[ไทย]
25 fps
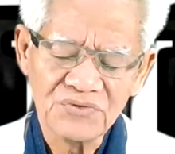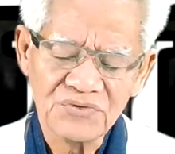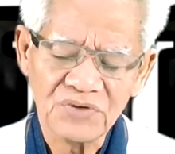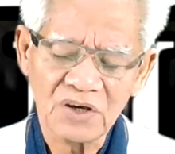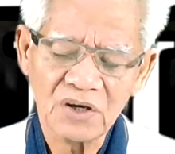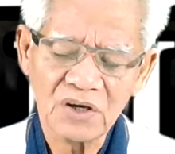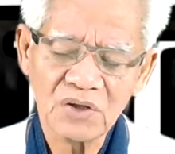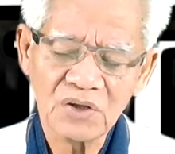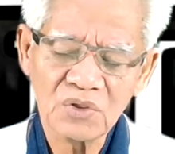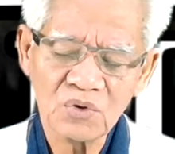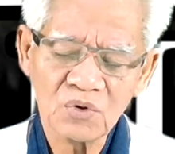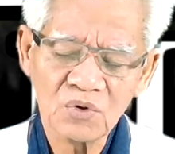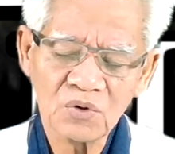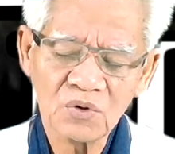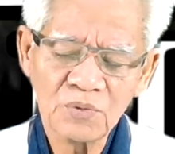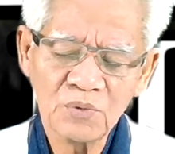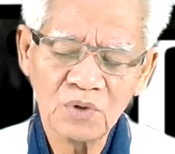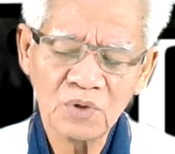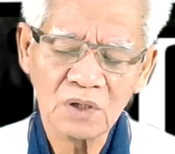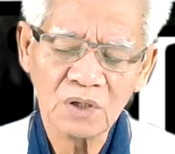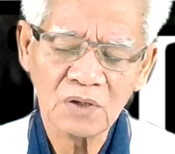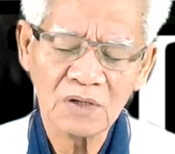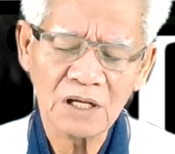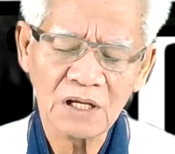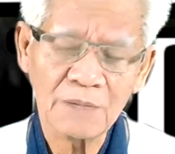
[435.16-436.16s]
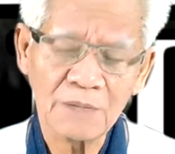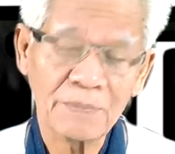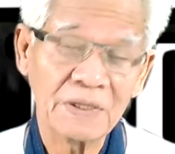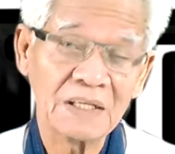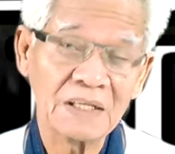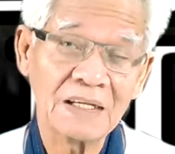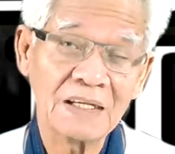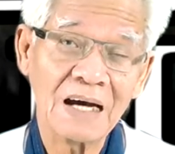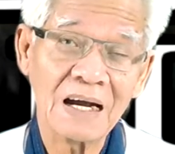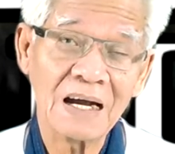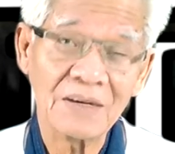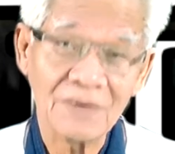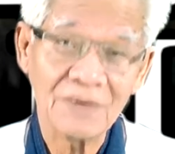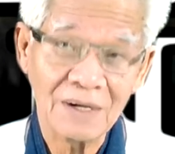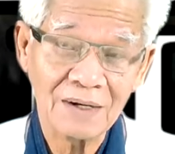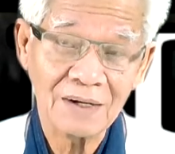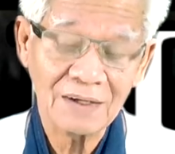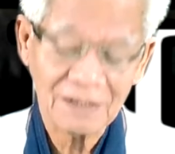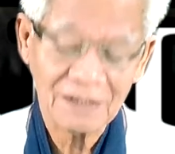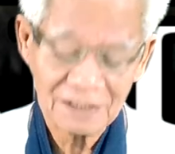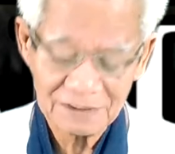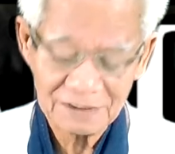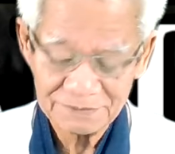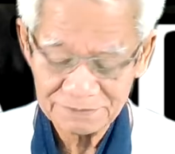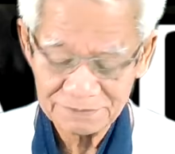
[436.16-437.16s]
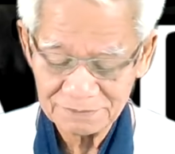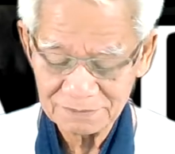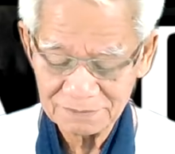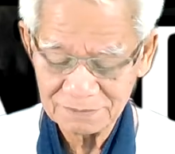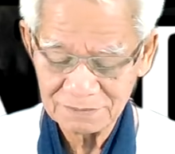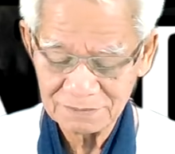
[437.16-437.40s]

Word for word: เจโตวิมุตต์เขาได้ปัญญา อยู่แล้วล่ะครับ